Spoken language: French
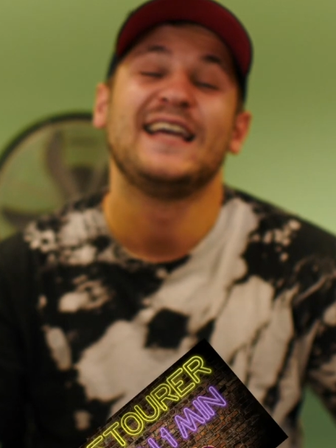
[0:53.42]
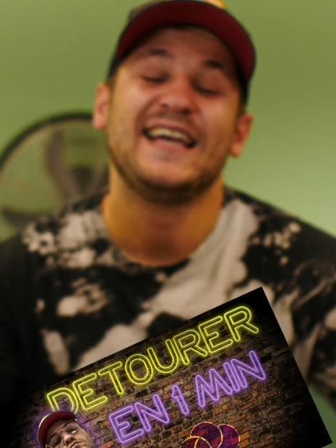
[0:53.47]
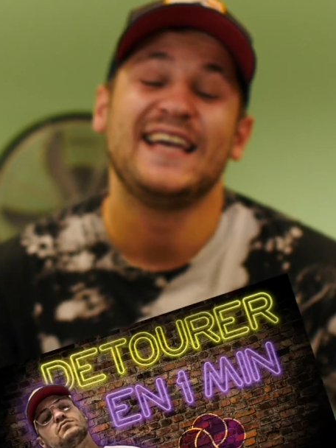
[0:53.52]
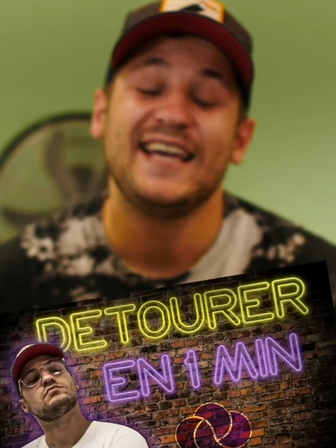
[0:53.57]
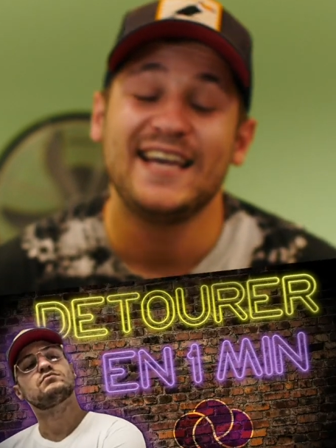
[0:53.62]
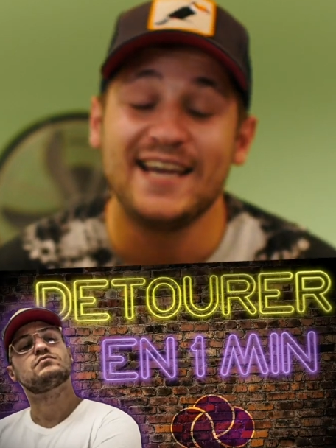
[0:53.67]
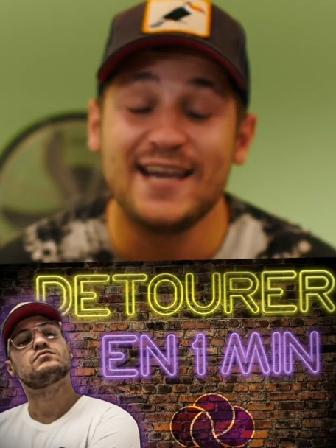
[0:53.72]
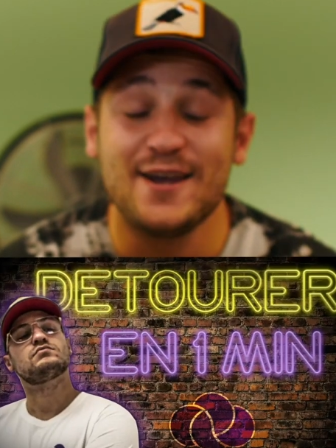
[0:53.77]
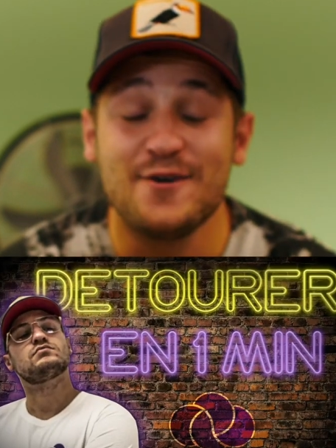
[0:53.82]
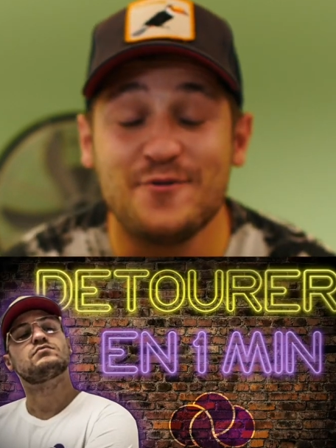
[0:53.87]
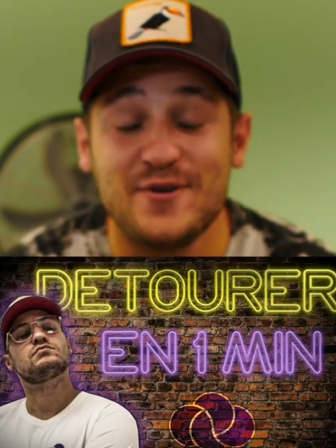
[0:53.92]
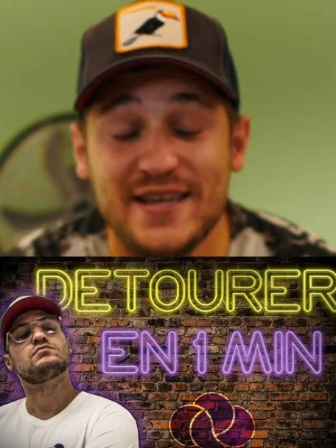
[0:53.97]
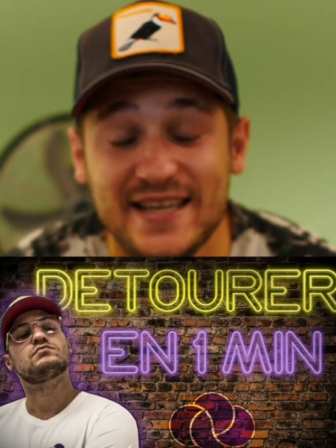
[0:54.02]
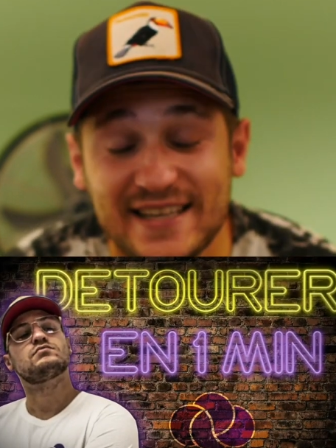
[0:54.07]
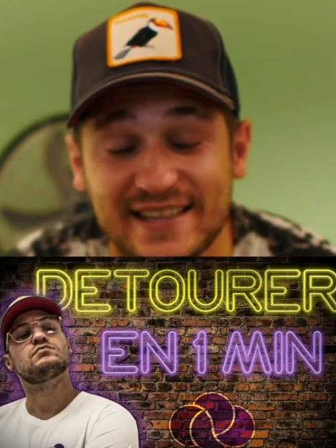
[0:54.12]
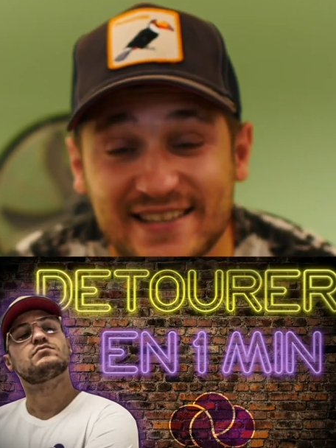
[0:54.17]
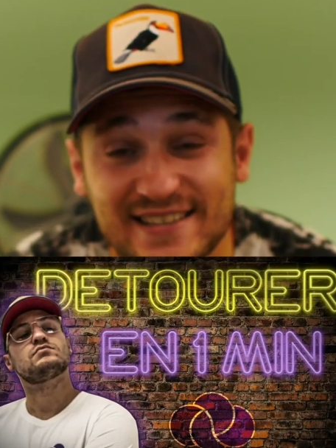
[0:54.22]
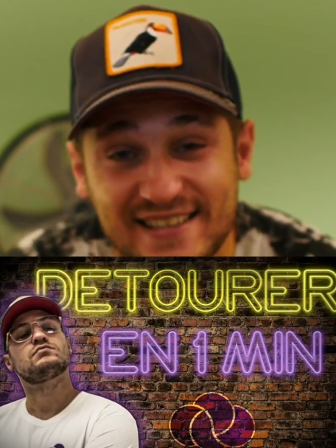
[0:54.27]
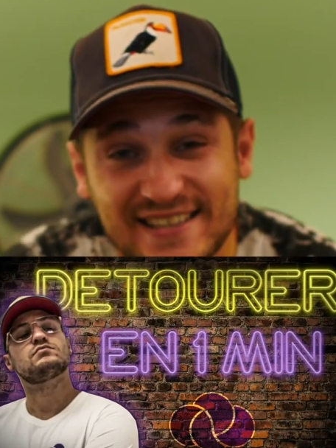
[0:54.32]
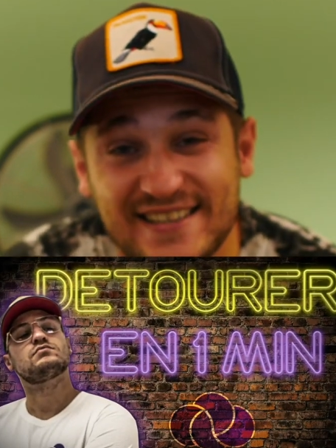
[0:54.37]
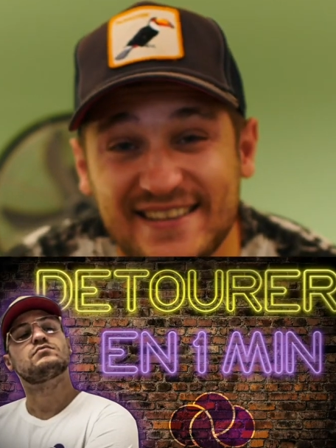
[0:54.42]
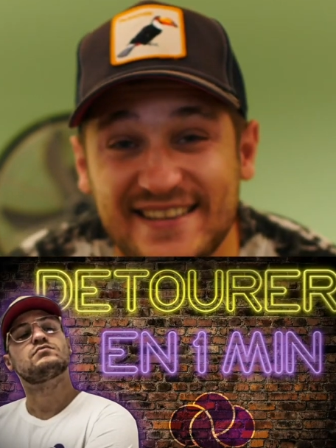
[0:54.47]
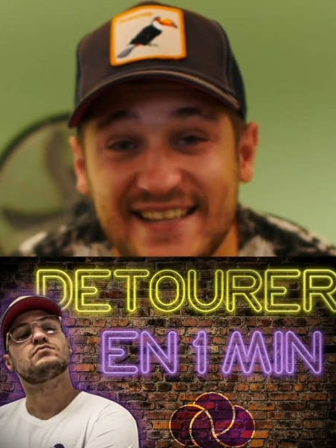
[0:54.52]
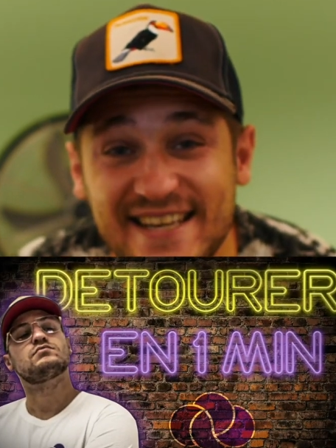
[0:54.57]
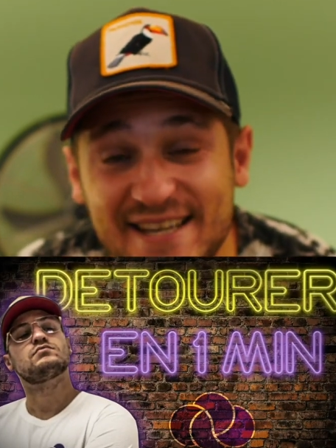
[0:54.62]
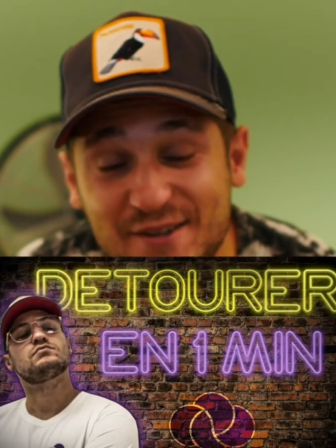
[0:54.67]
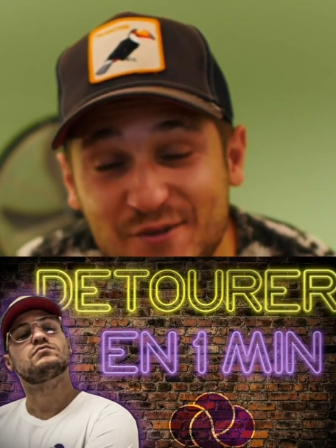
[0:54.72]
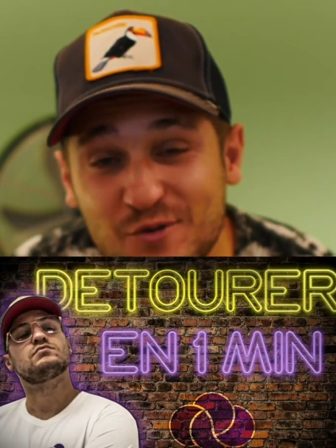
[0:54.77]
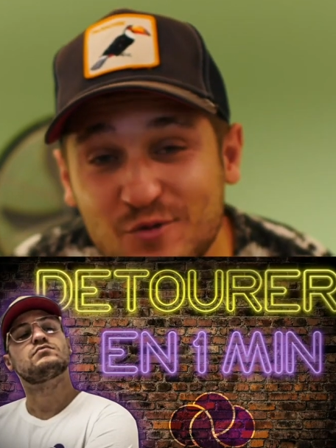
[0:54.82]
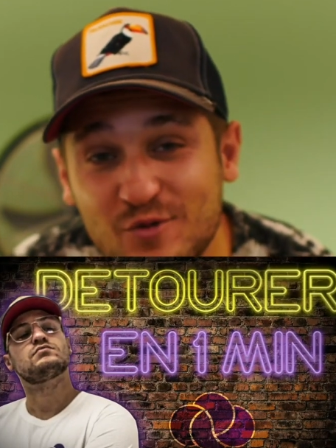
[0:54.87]
Et oui, c'est
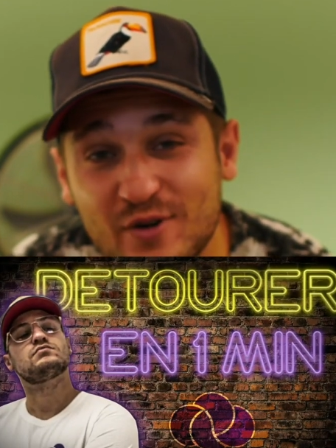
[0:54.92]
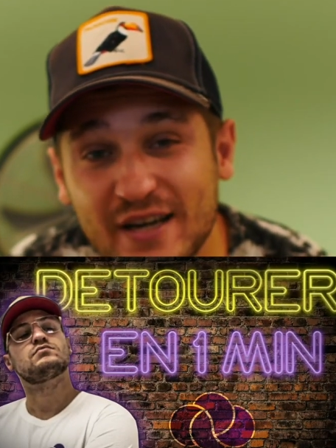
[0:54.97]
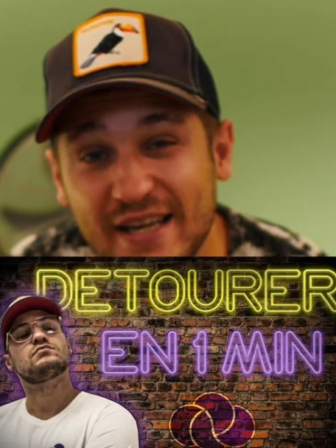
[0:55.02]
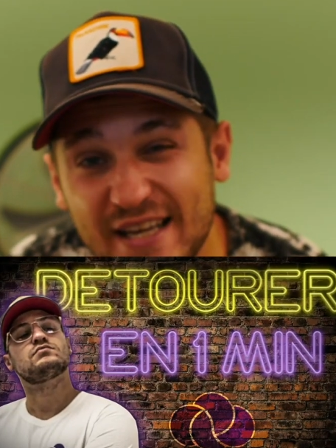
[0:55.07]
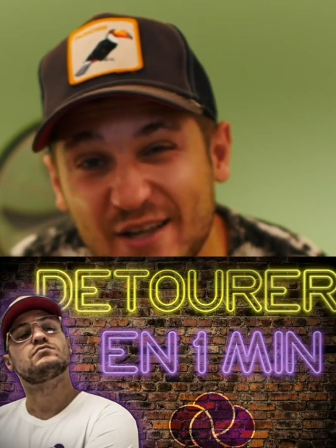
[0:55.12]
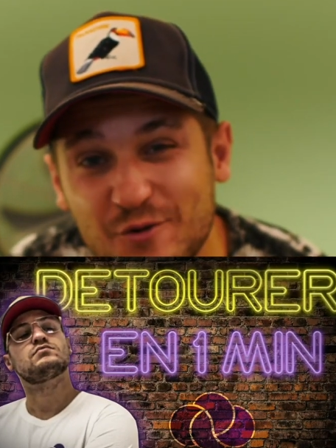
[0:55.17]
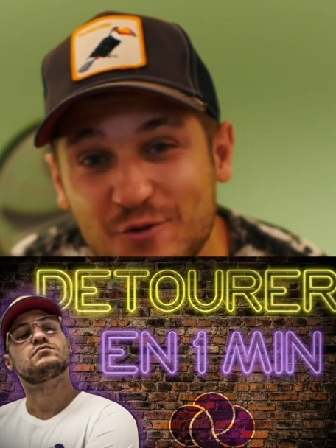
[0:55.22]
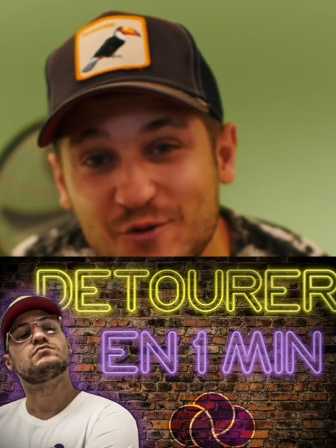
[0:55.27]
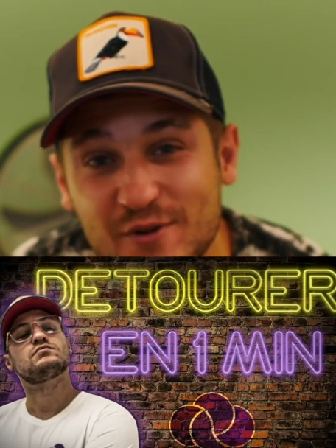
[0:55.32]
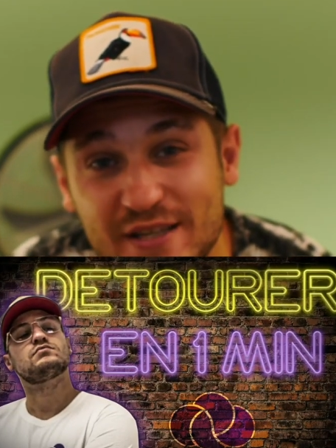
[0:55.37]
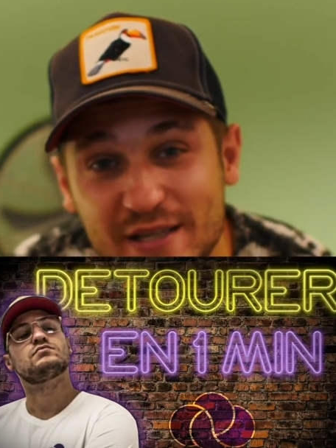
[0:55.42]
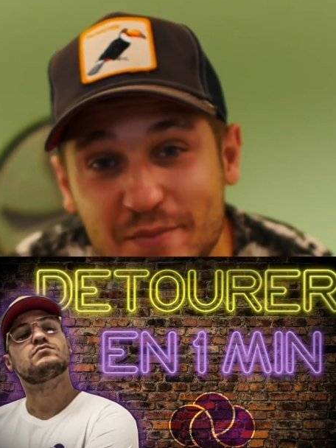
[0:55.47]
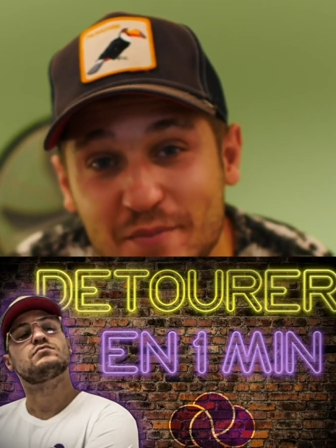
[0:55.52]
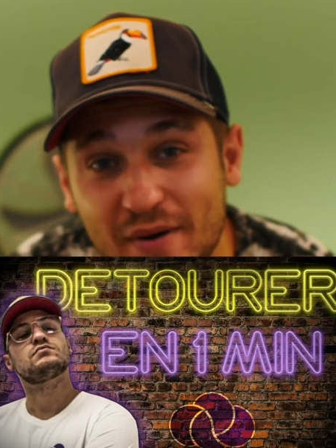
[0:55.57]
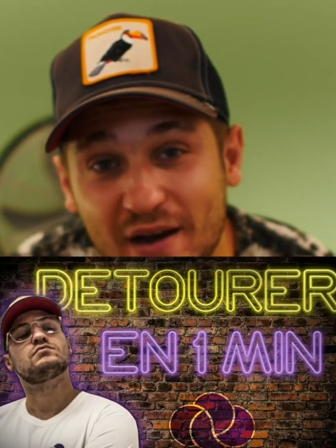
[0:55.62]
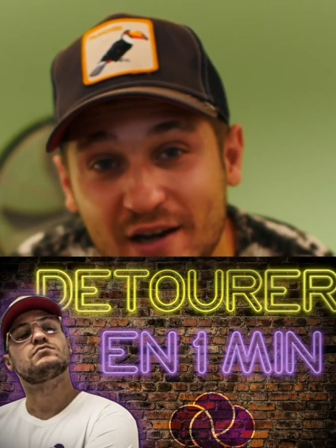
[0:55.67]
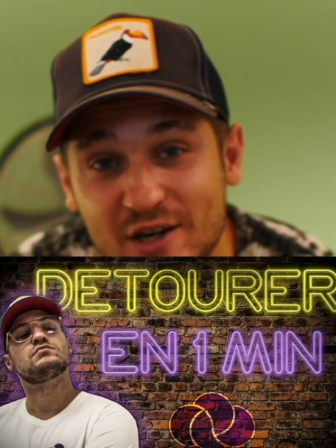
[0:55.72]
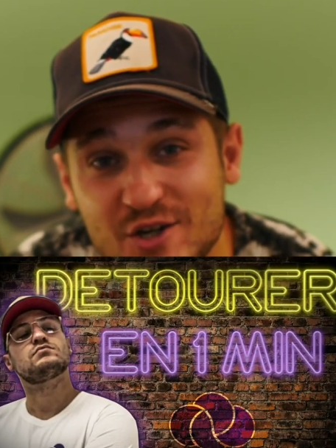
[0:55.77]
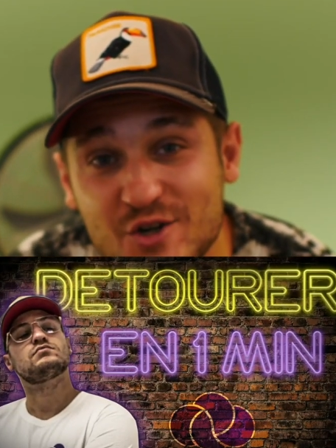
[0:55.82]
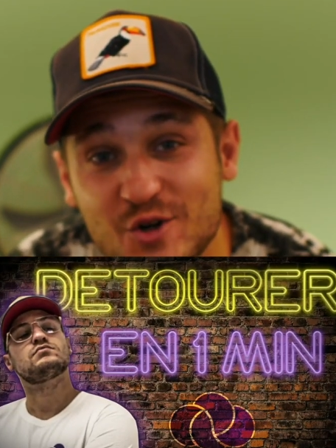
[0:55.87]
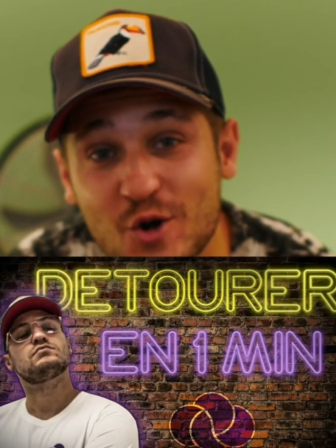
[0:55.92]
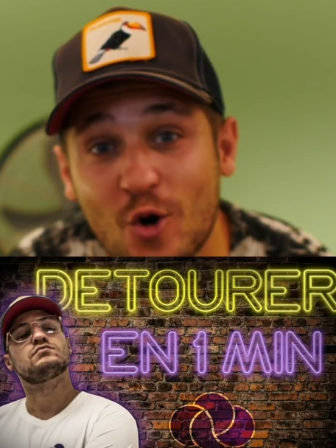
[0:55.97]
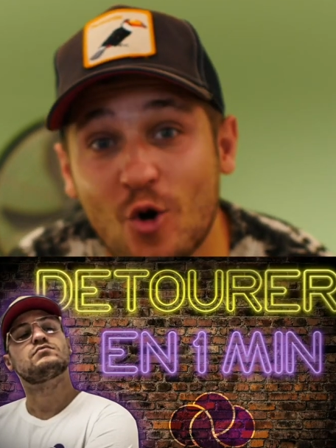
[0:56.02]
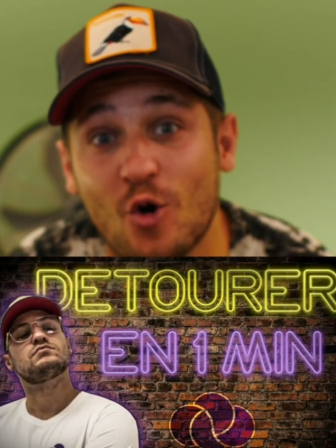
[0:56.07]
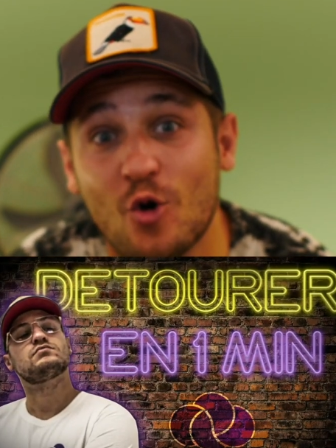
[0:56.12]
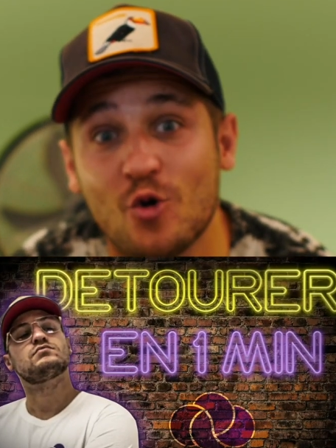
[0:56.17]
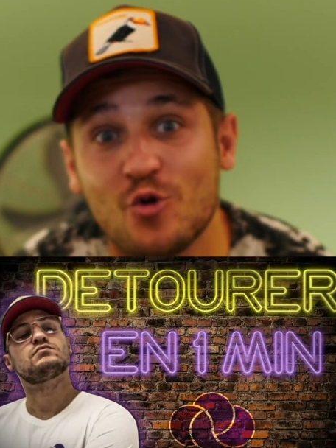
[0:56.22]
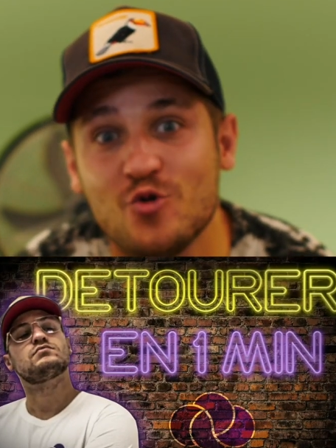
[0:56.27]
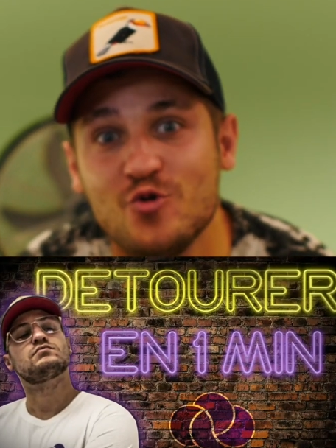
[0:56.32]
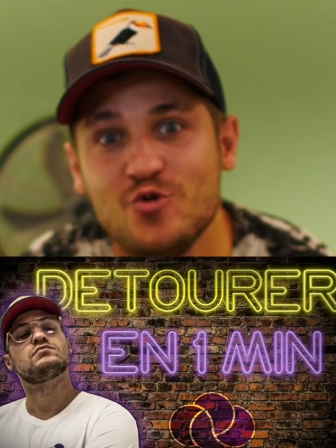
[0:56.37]
détourer une image
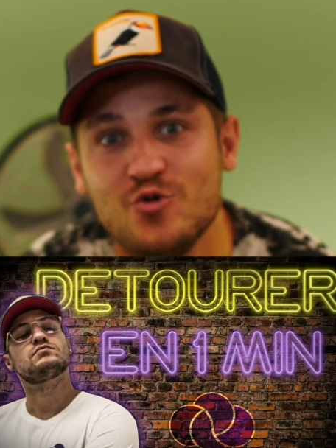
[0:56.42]
en